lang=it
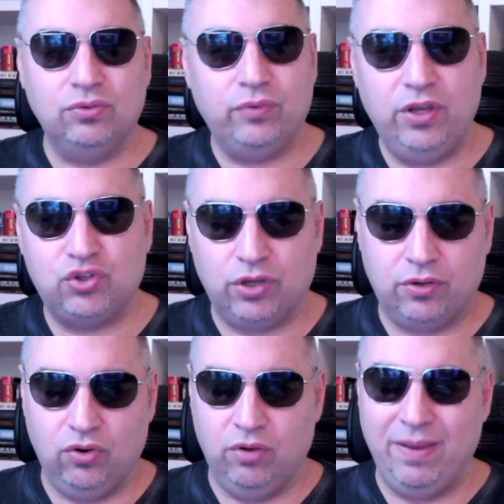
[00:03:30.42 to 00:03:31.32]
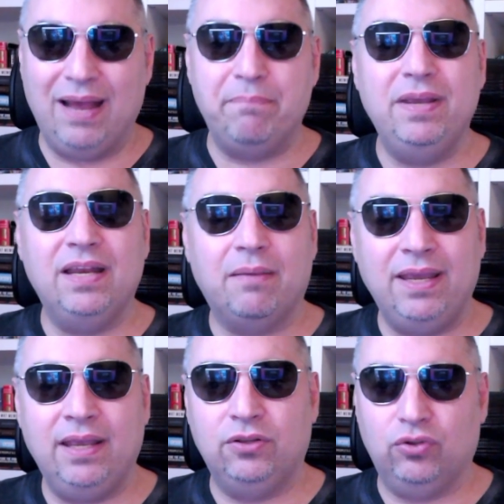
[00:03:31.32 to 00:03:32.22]
Twitch, come
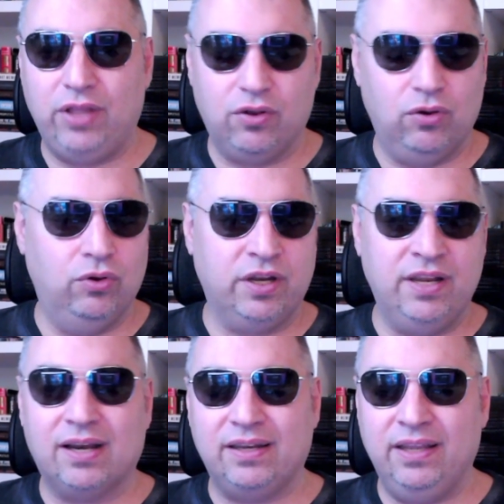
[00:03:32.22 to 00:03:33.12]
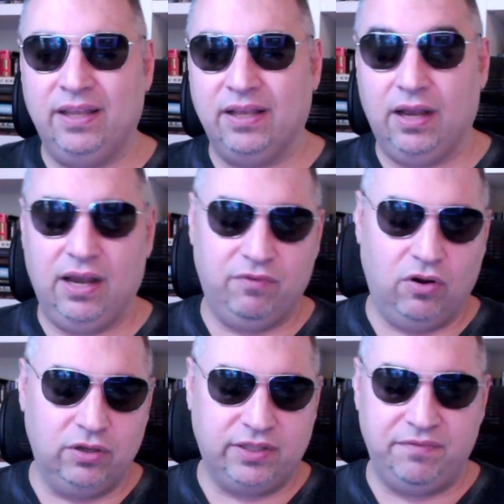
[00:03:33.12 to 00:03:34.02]
l'abbinamento dei colori nel ring a
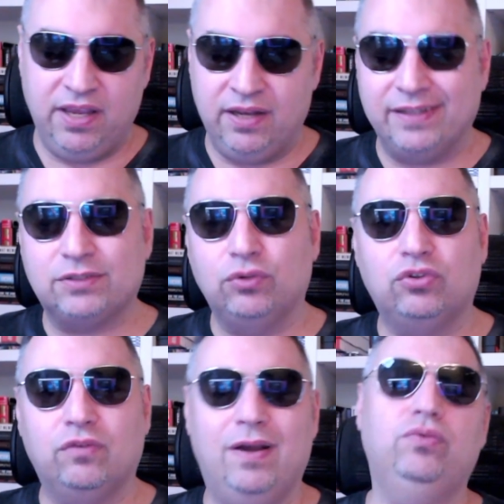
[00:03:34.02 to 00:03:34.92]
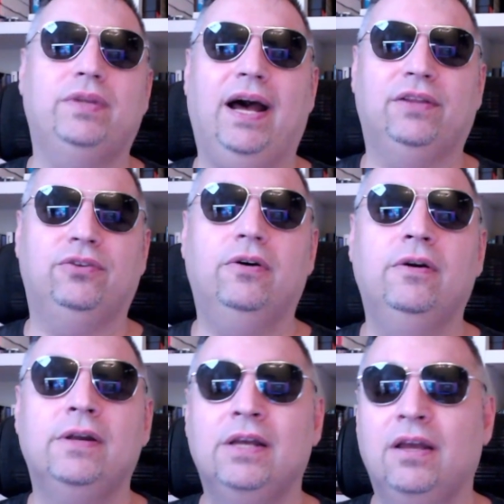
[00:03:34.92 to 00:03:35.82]
volte viene
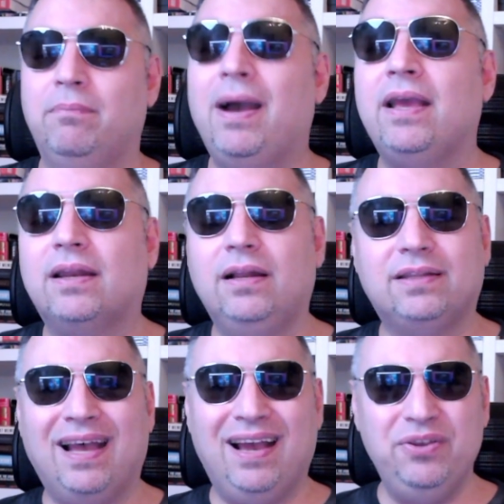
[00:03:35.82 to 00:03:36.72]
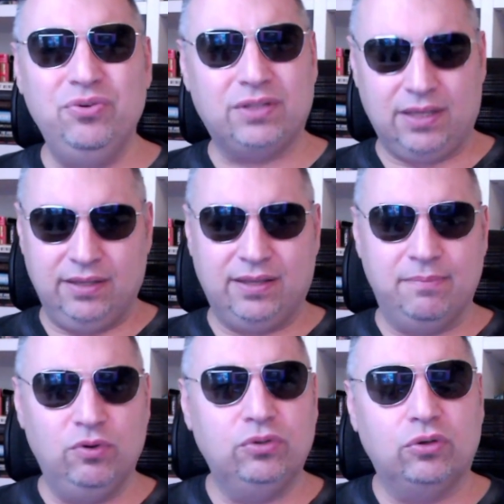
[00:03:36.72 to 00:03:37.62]
sottovalutato, ma in realtà aiuta anche
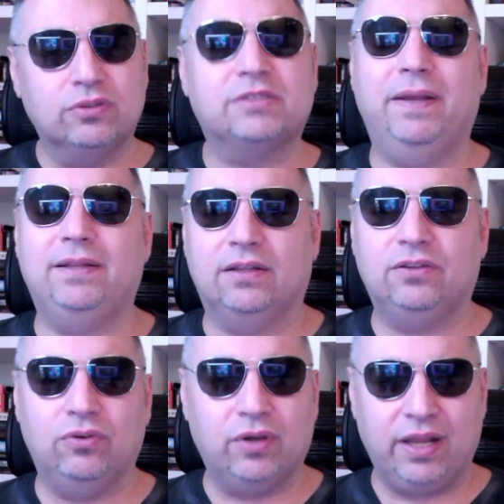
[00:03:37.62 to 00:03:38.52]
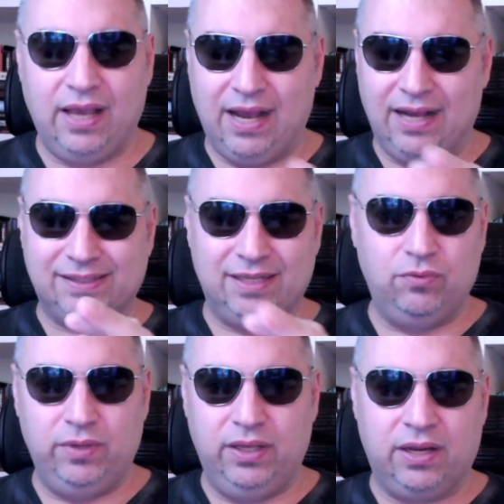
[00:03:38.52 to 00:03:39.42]
molto lo spettatore a
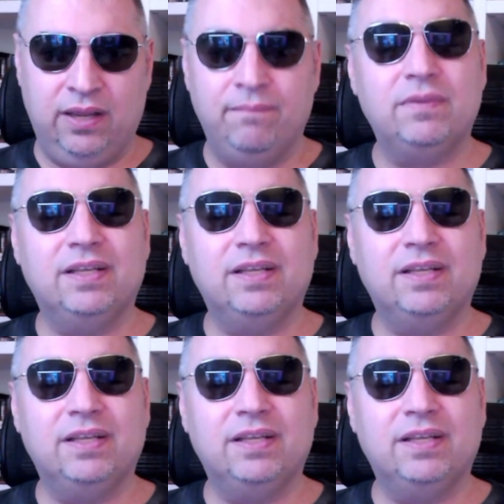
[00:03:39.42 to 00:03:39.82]
seguire le